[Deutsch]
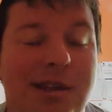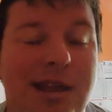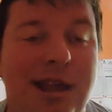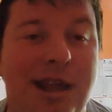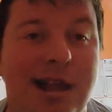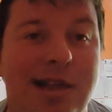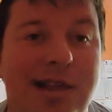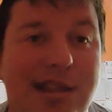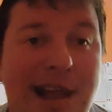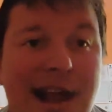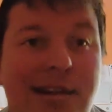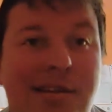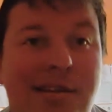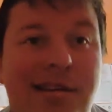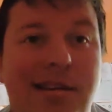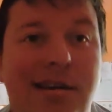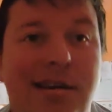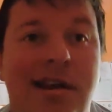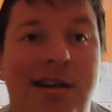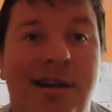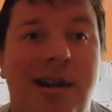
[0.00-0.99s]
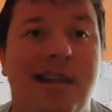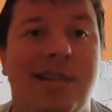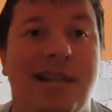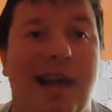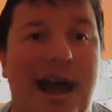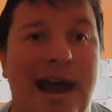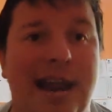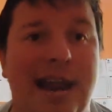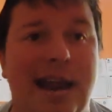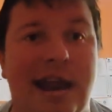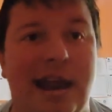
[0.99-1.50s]
Ihr seid das
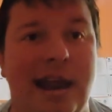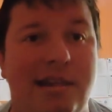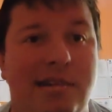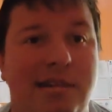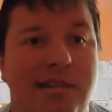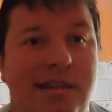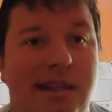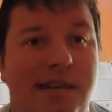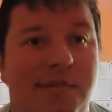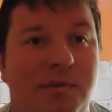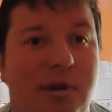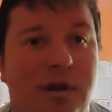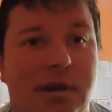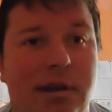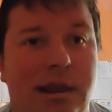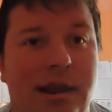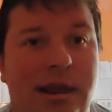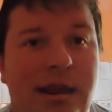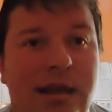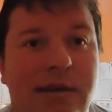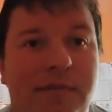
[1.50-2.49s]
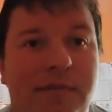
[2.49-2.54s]
allerletzte wirklich.